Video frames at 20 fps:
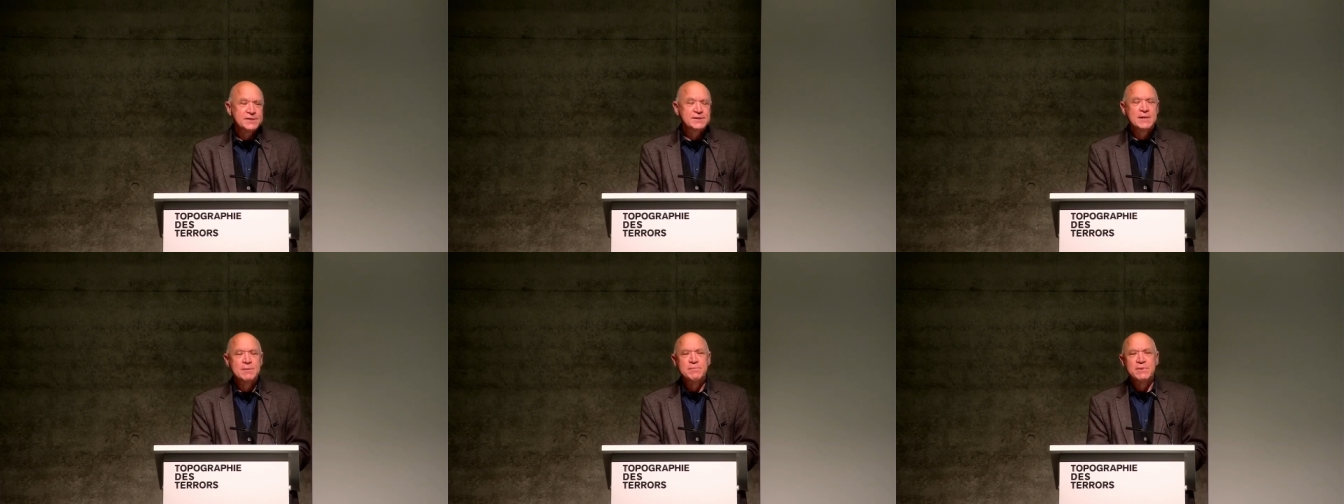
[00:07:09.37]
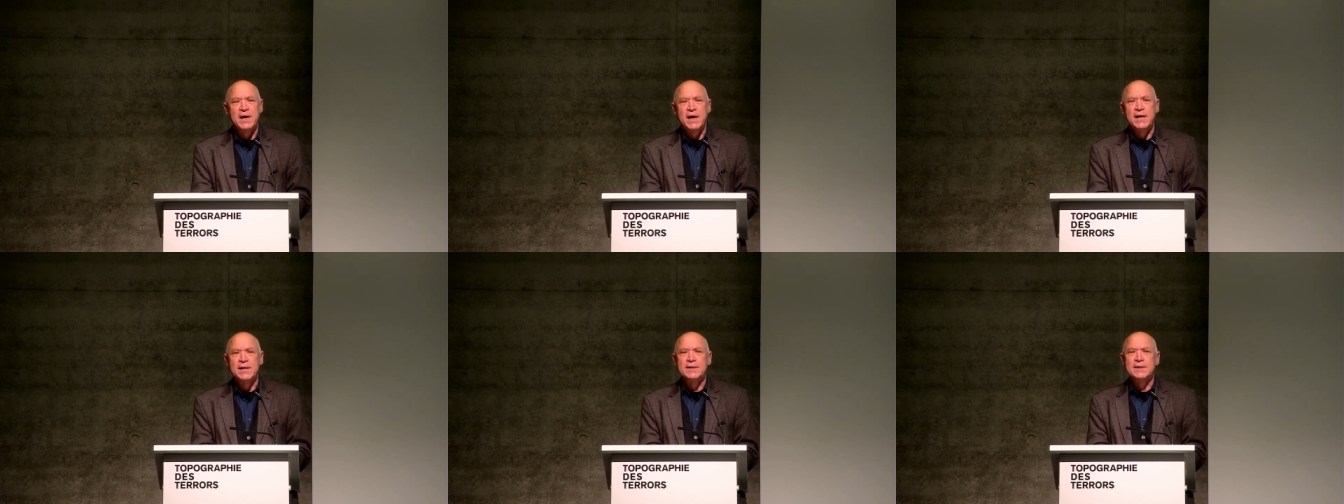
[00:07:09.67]
Es
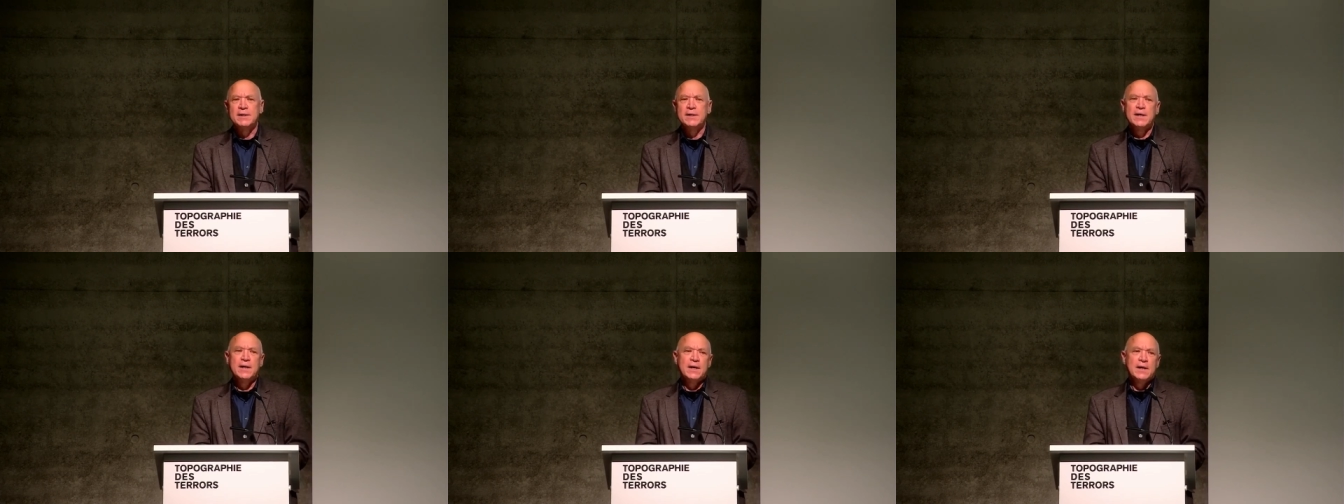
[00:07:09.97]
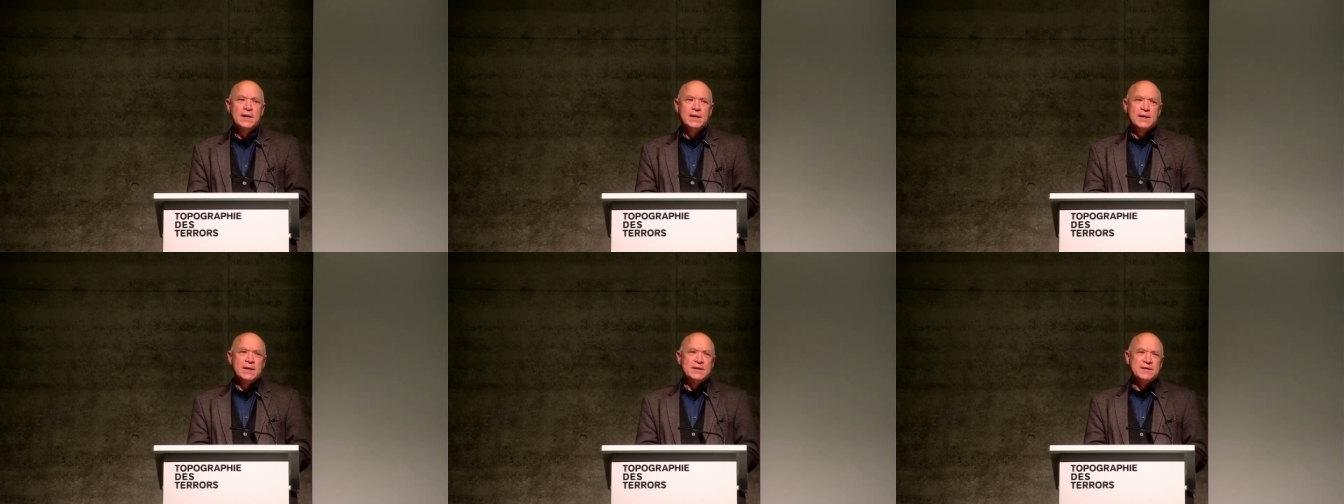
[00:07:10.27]
gibt ein
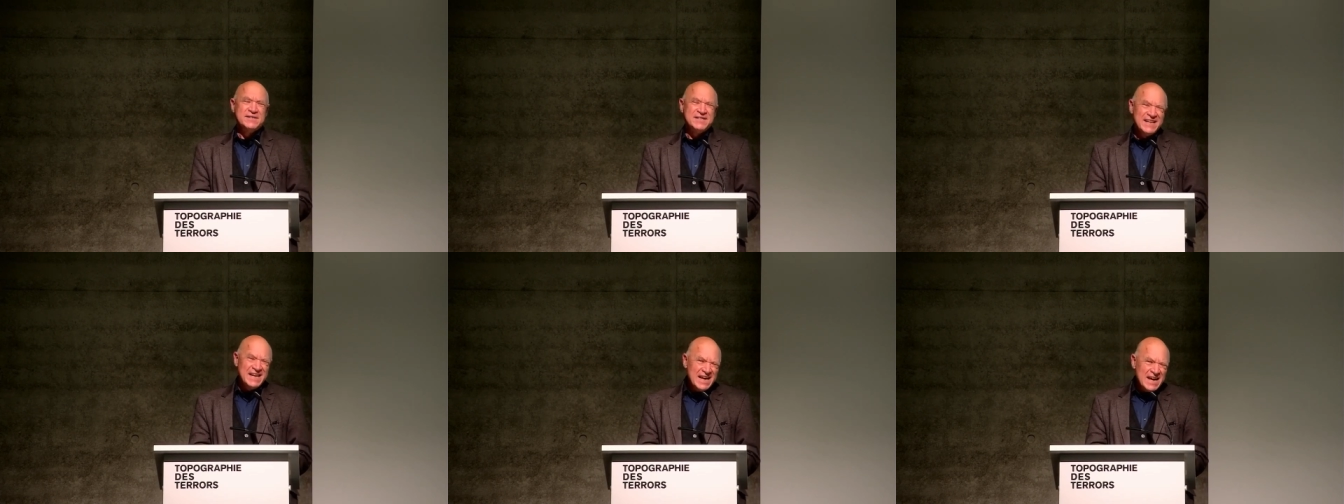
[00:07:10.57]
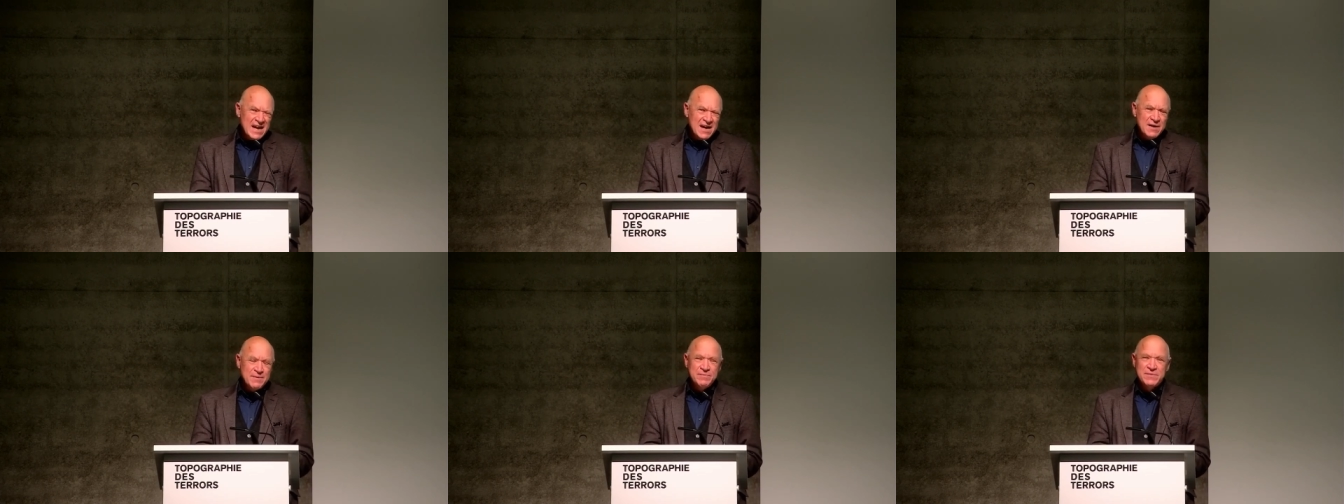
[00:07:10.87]

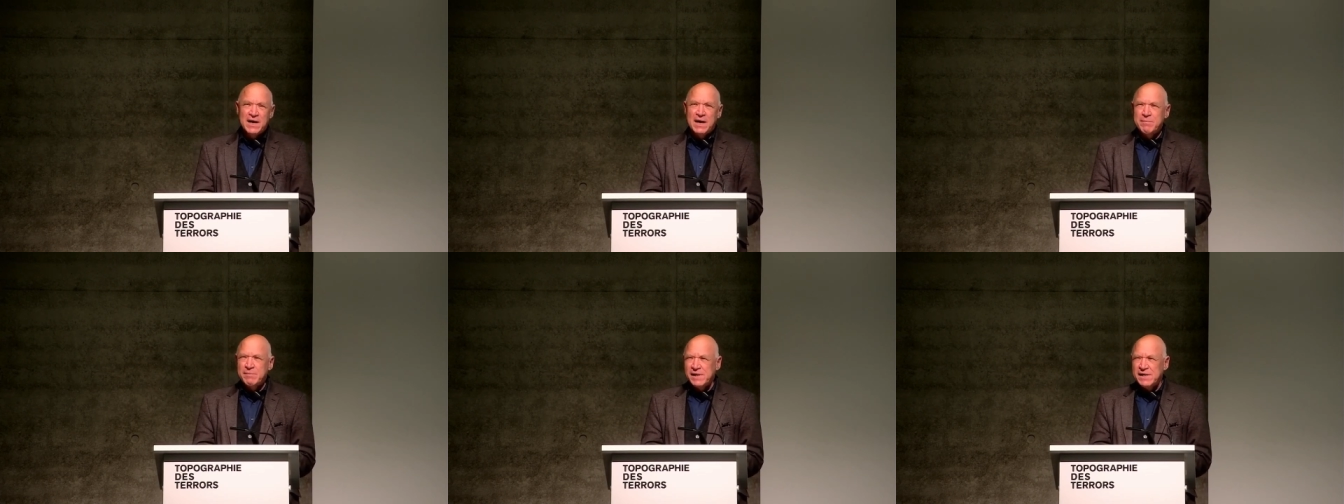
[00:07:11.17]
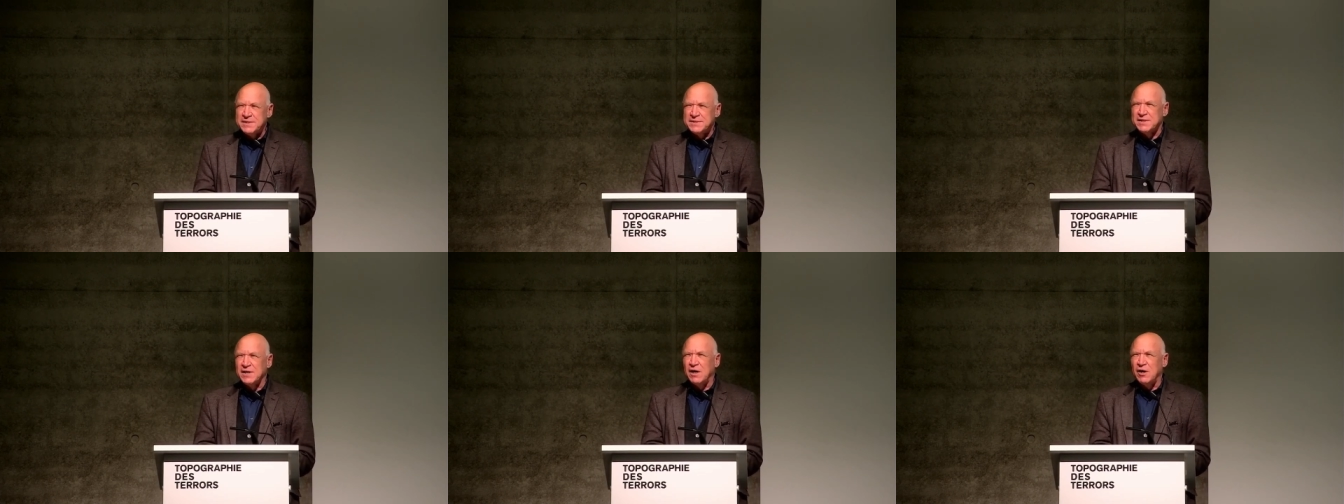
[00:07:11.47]
sehr
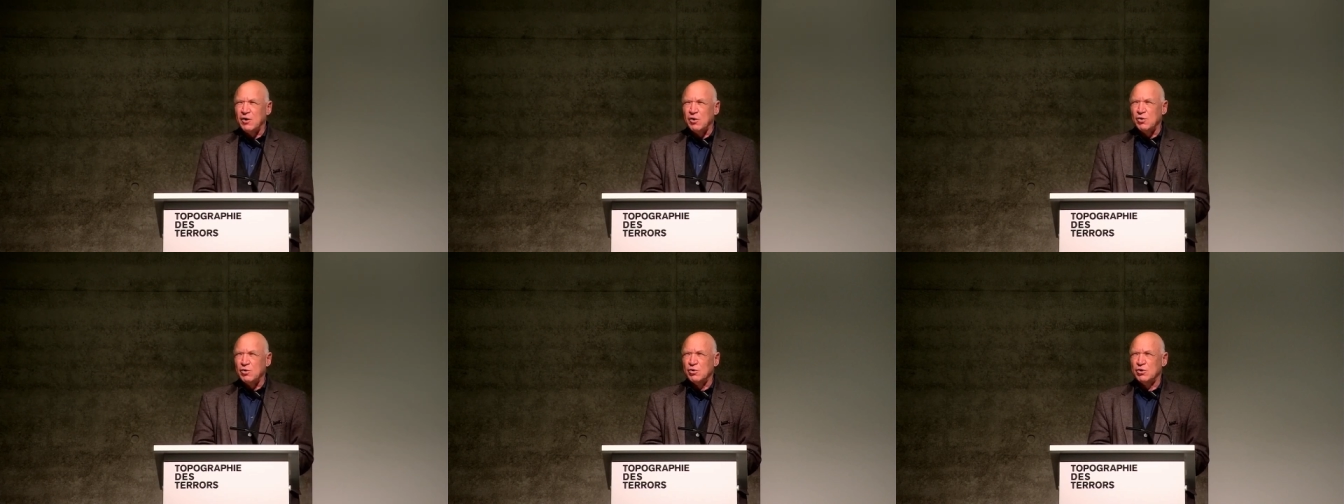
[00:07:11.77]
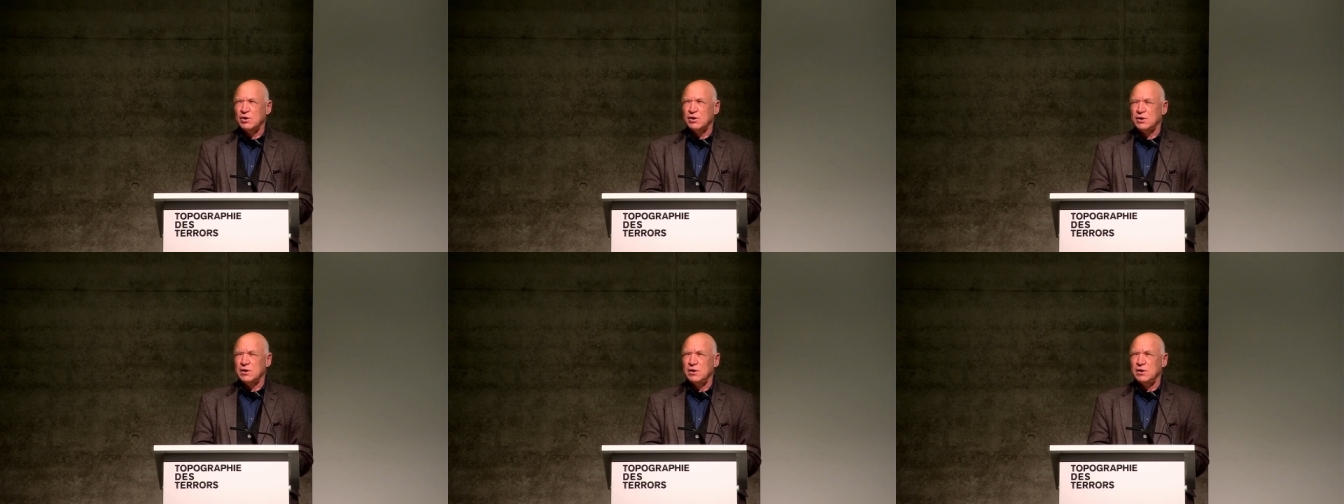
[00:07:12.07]
damals
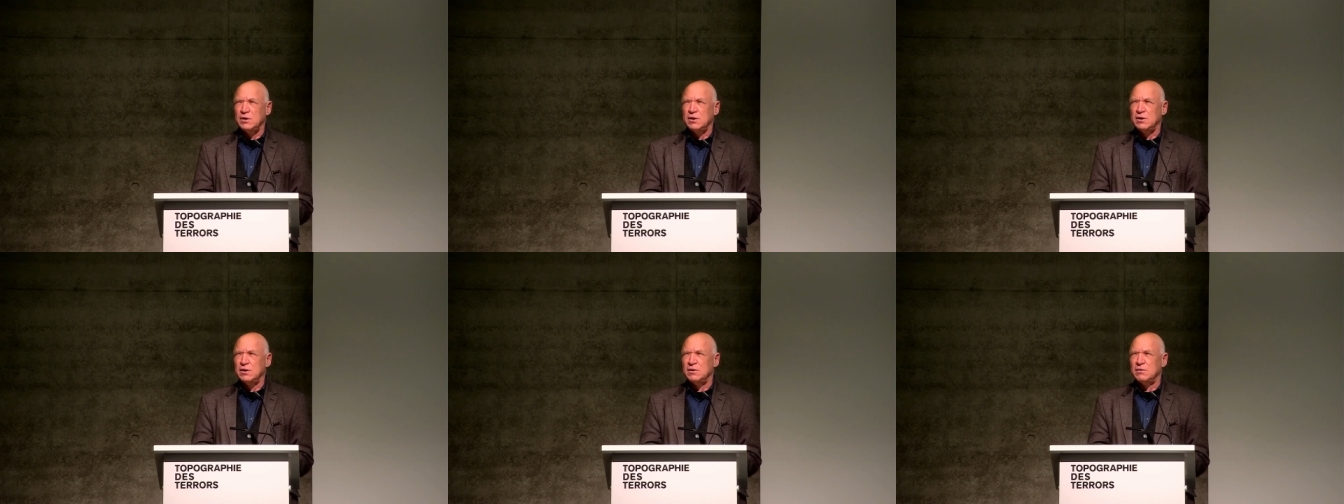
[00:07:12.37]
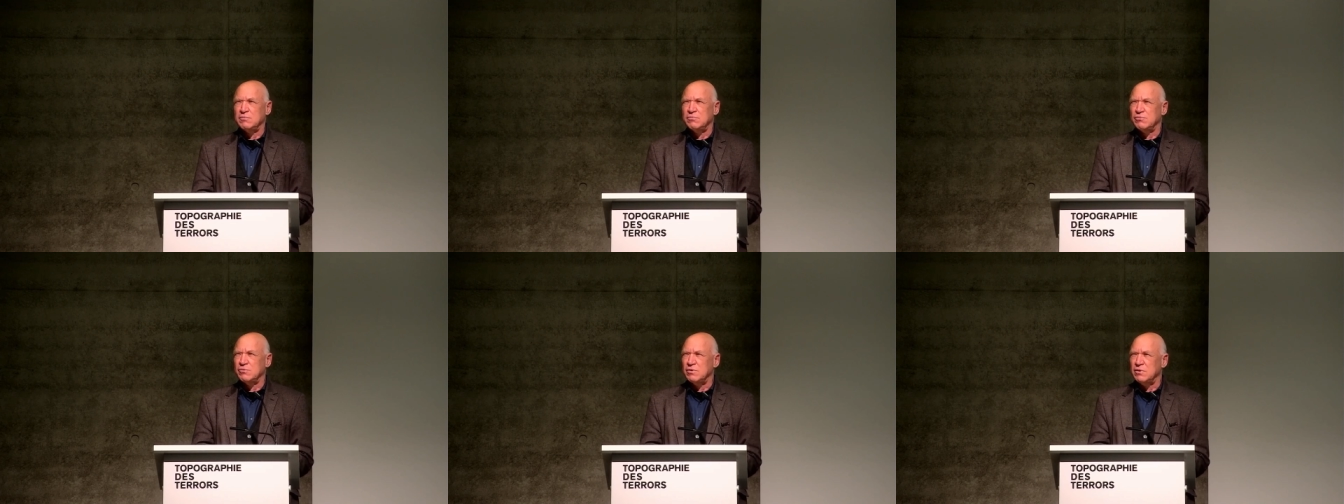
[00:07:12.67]
auch
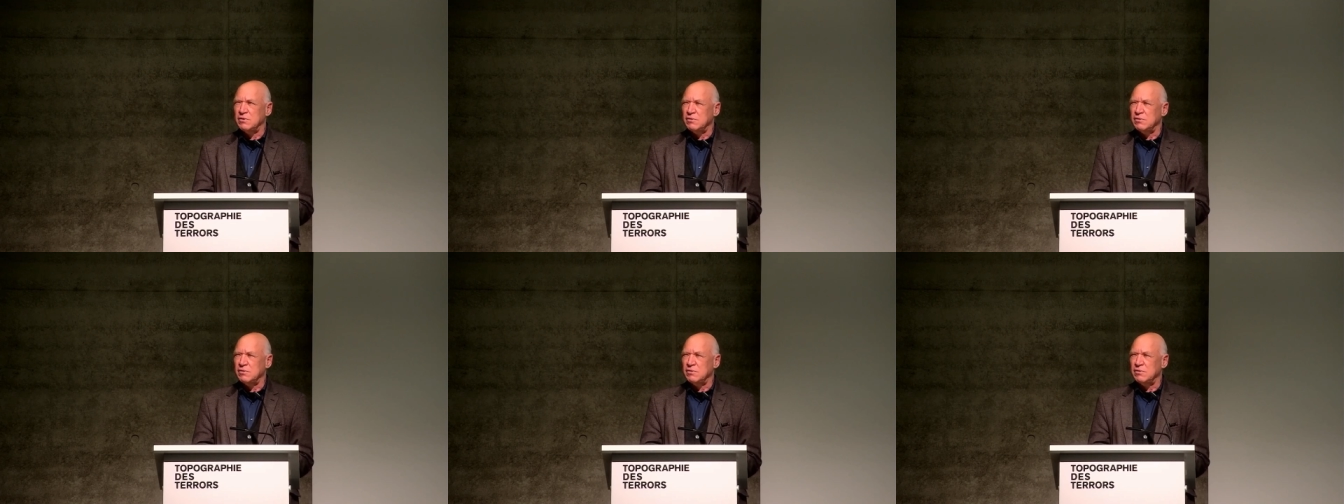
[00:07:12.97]
äh,